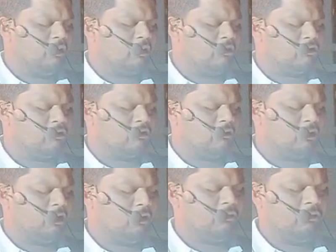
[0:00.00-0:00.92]
యేసు
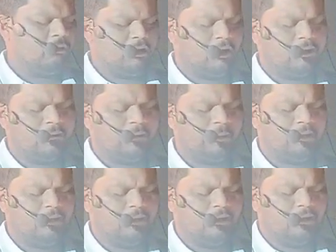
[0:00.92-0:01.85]
నామమున
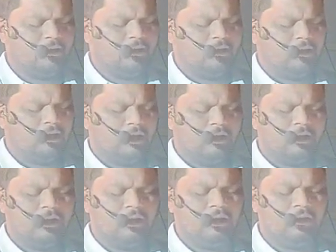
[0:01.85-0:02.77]

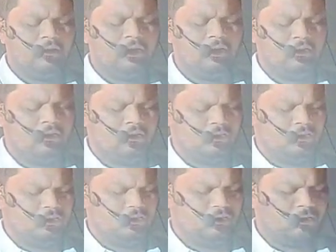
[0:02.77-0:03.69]
అడిగి
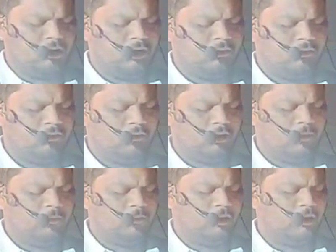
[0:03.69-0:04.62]
వేడుకొనుచున్నాం
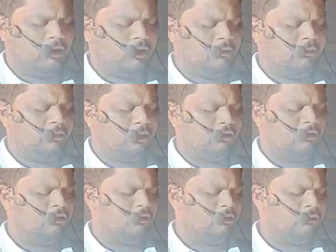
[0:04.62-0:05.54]
మా ప్రియ
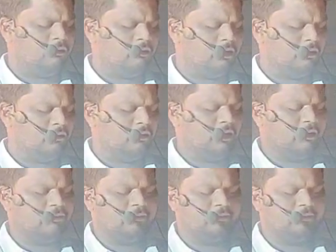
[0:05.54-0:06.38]
పరలోకపు తండ్రి